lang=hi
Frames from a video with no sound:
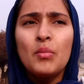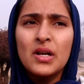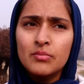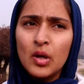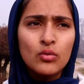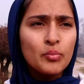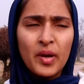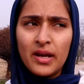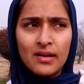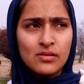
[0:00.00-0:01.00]
बस मैं उन
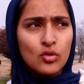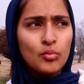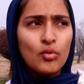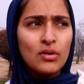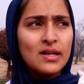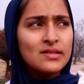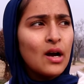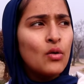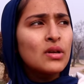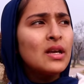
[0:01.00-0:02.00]
पेरेंट्स को बोलना
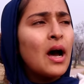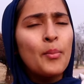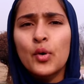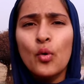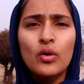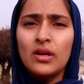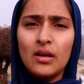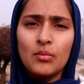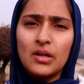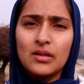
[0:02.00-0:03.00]
चाहूँगी आप
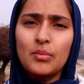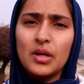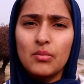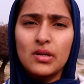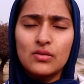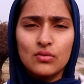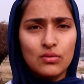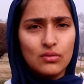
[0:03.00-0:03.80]
रोके मत अपने बच्चों